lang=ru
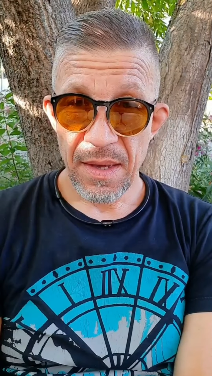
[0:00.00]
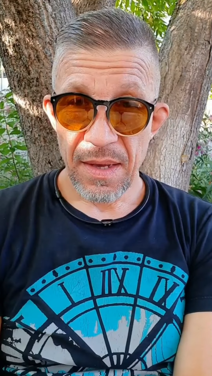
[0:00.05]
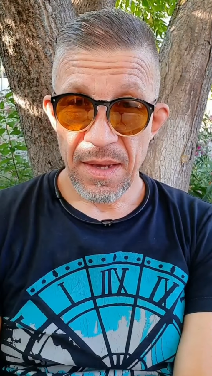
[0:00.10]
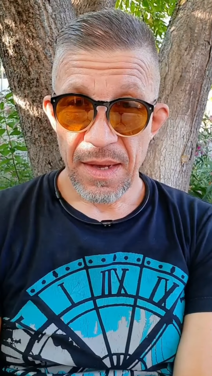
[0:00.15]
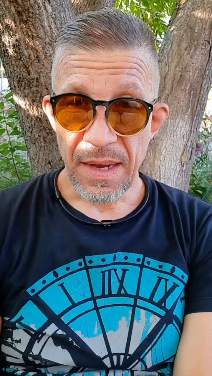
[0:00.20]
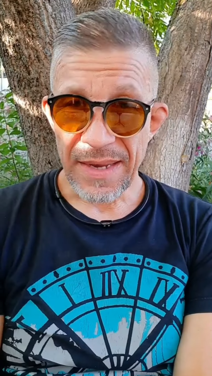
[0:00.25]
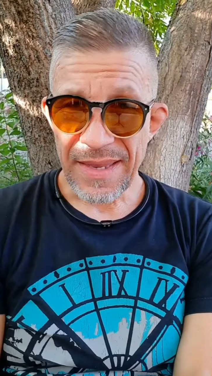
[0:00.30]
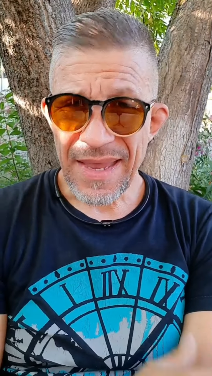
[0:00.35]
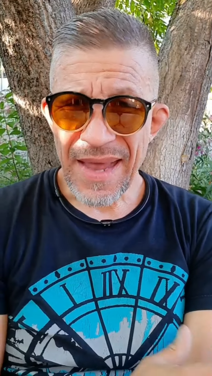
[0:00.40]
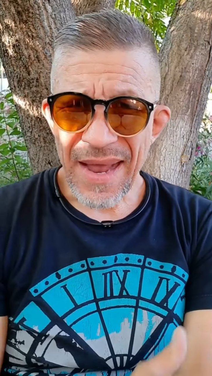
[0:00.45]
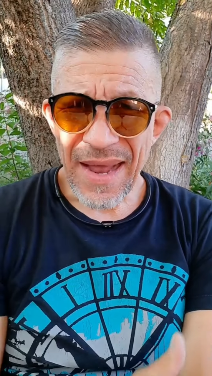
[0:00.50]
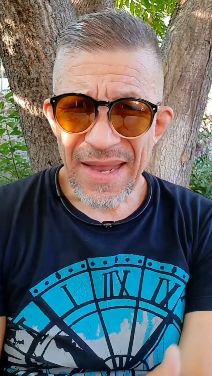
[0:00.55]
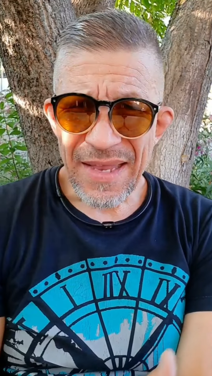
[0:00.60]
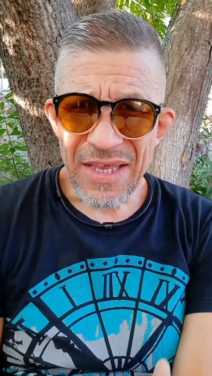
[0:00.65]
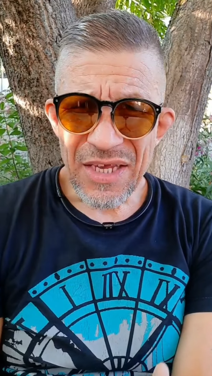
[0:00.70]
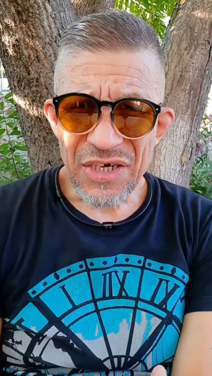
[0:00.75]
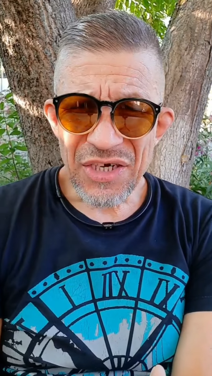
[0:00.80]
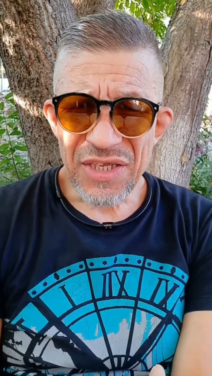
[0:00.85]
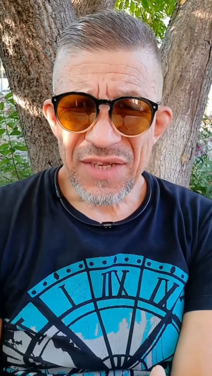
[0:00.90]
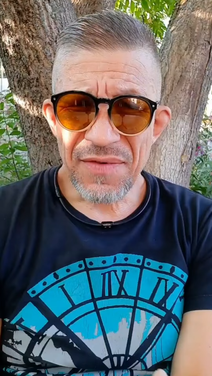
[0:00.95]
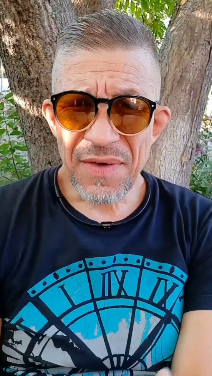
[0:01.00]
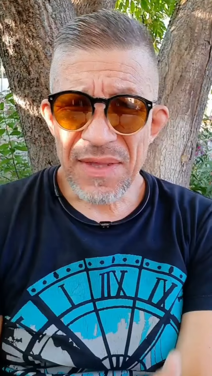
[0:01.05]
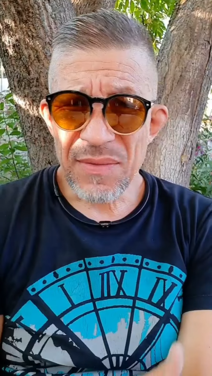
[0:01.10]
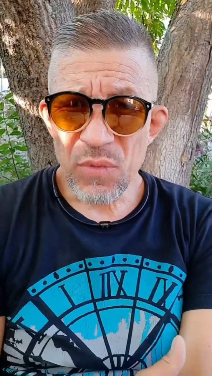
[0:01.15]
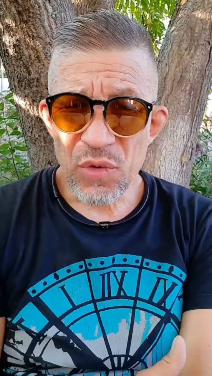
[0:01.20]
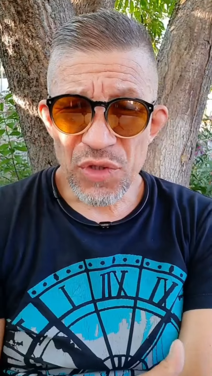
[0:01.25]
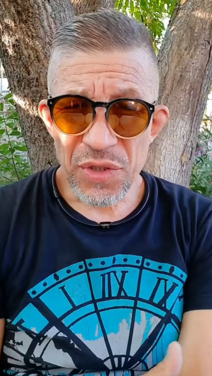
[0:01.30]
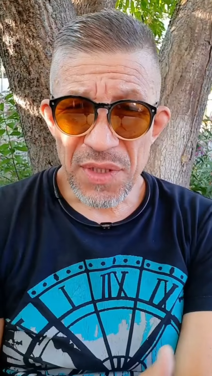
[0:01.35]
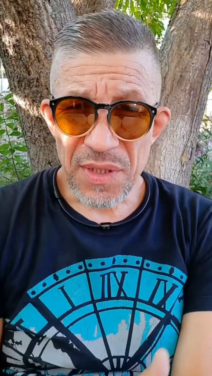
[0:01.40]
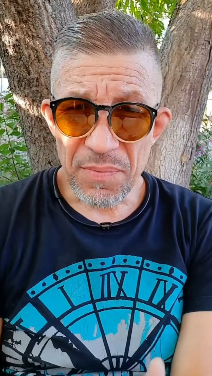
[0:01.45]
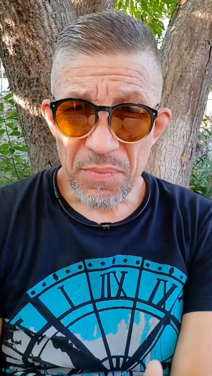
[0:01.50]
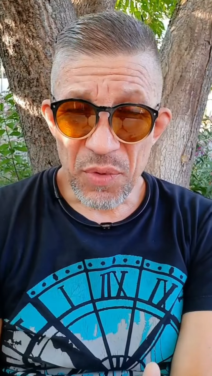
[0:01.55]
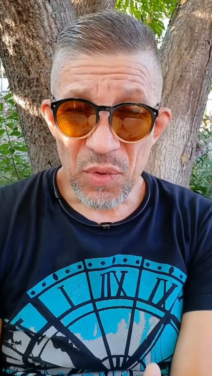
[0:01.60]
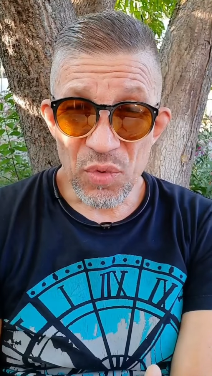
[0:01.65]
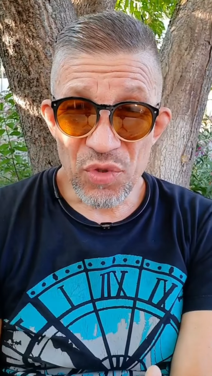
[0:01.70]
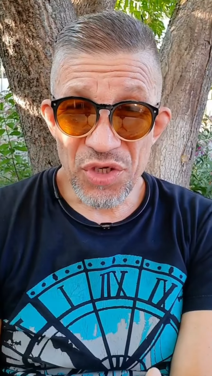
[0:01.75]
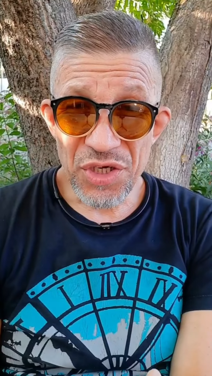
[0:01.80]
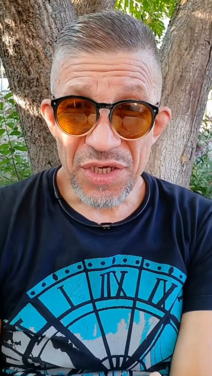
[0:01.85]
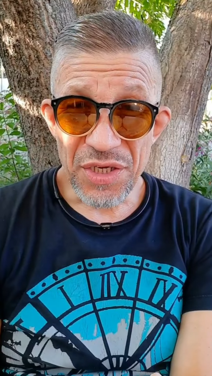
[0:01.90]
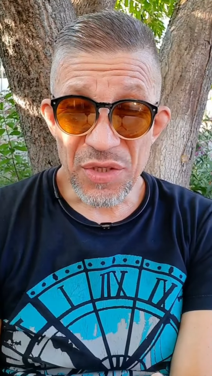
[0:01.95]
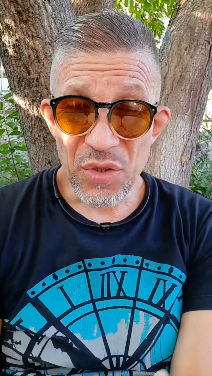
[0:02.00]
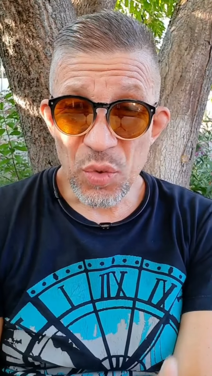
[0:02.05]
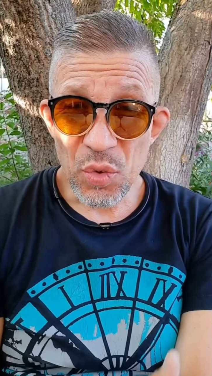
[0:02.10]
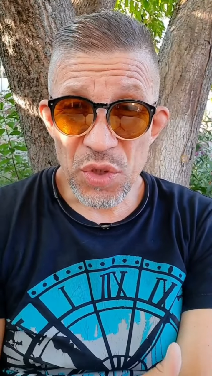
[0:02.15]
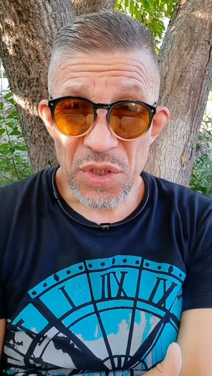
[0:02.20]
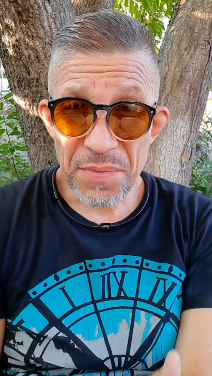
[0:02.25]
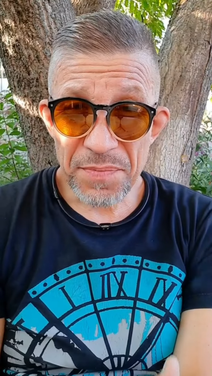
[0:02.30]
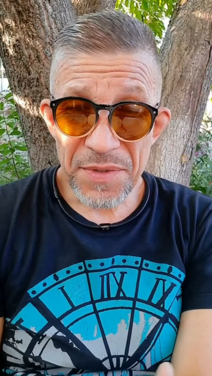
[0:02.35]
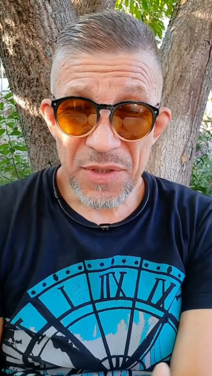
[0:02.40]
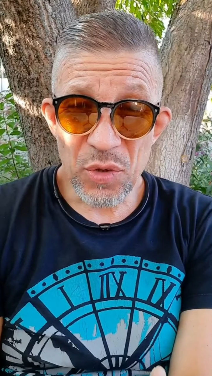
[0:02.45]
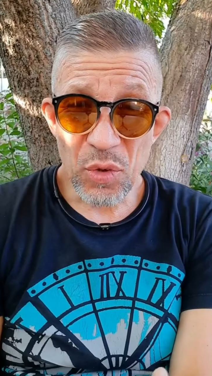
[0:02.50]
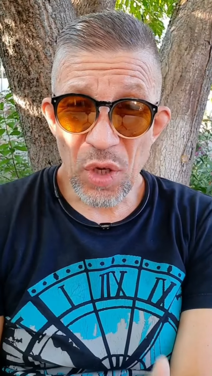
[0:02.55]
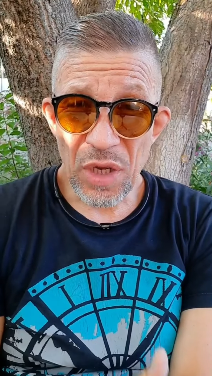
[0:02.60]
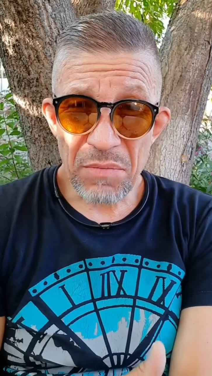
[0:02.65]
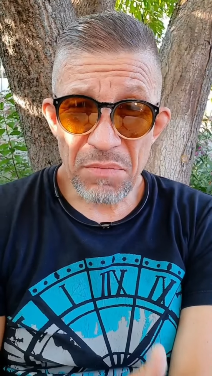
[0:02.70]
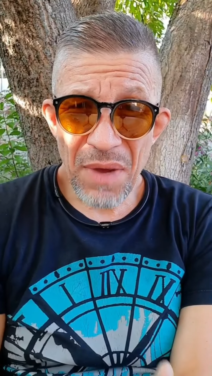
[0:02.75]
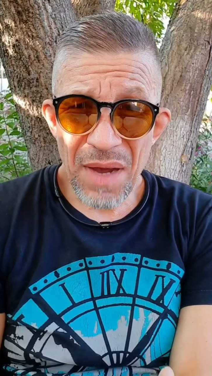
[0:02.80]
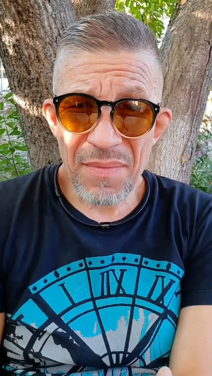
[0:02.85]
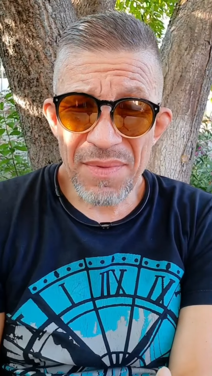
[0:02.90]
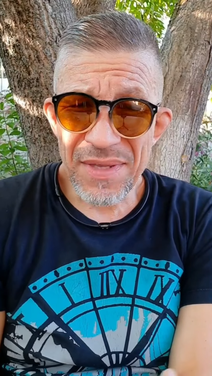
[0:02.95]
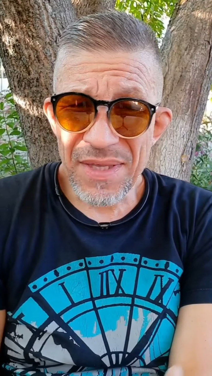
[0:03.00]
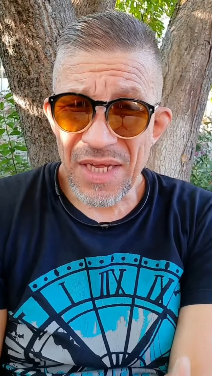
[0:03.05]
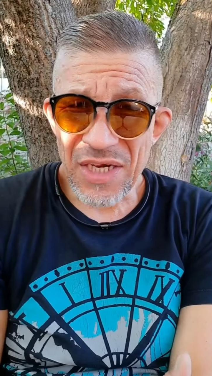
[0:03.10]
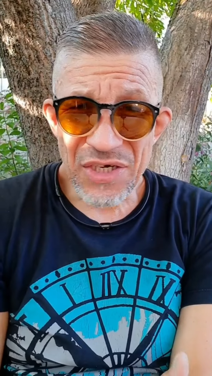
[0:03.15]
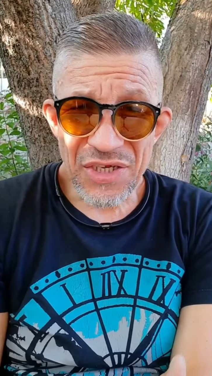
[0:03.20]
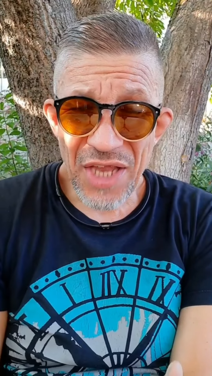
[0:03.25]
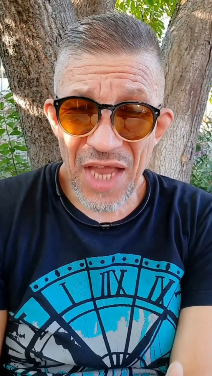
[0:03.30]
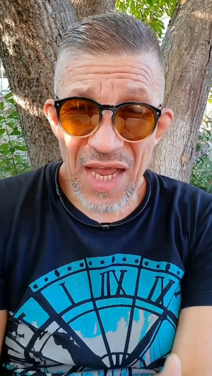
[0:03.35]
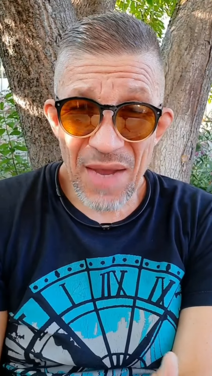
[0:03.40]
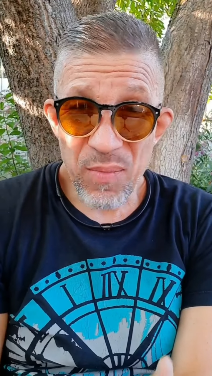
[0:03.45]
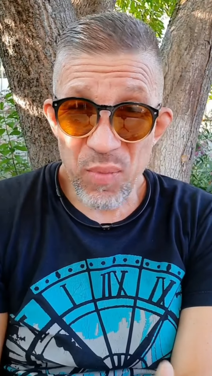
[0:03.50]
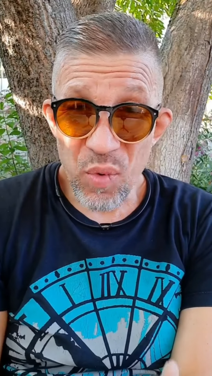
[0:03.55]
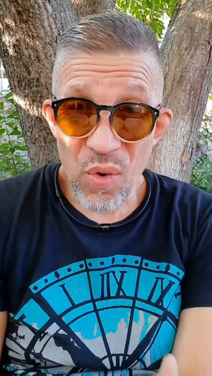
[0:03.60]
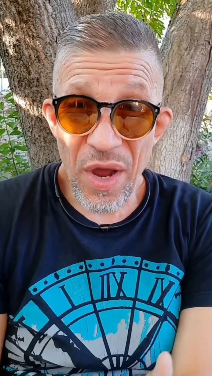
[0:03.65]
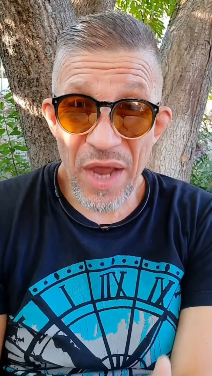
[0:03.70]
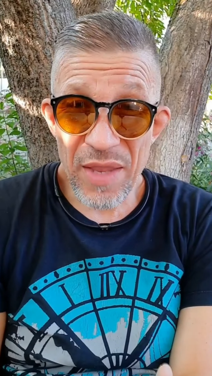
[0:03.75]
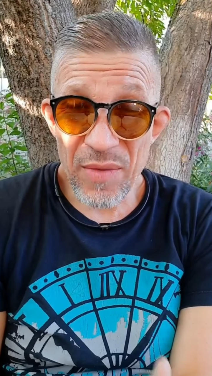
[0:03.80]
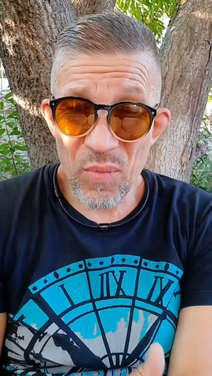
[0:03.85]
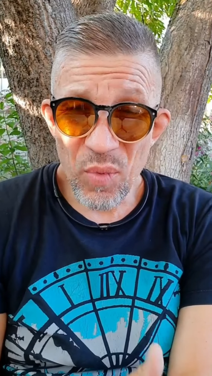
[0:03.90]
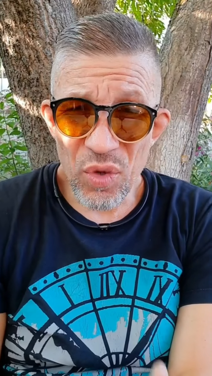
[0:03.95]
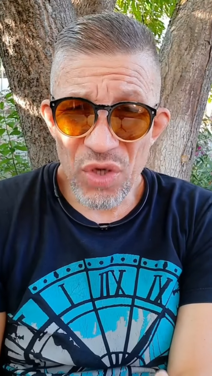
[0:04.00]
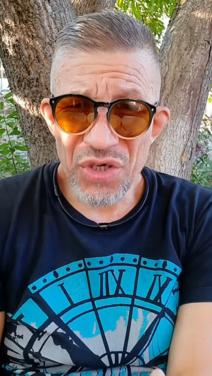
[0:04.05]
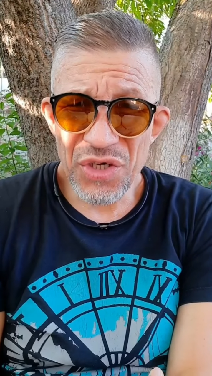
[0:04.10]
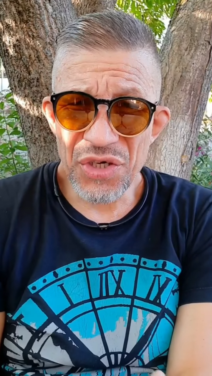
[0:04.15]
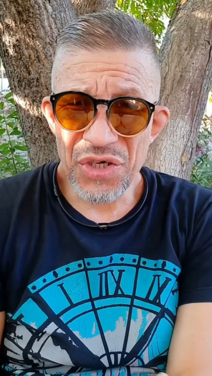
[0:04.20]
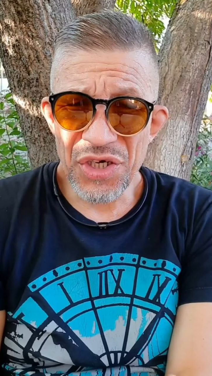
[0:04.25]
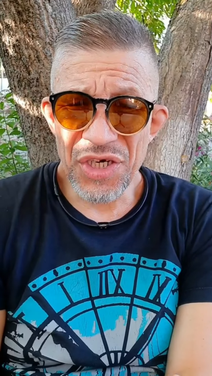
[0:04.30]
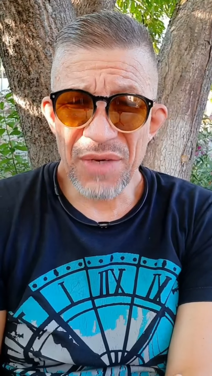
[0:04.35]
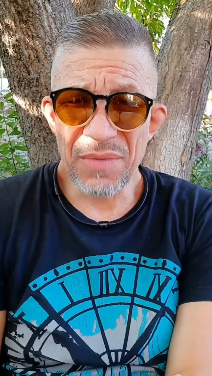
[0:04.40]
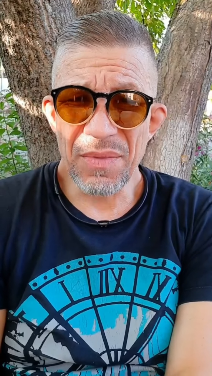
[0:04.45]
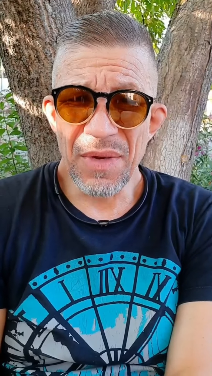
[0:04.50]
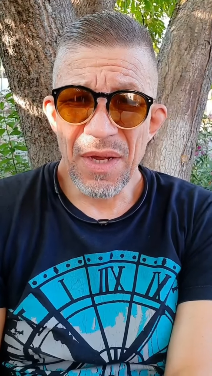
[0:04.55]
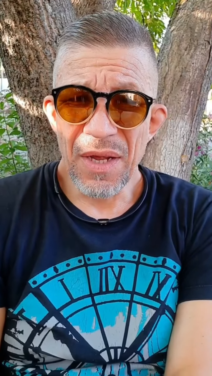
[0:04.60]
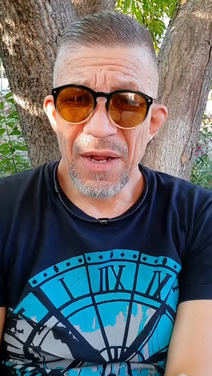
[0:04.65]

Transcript: Хотя, конечно, возможность получить нож в спину от бабы должна их пугать больше, чем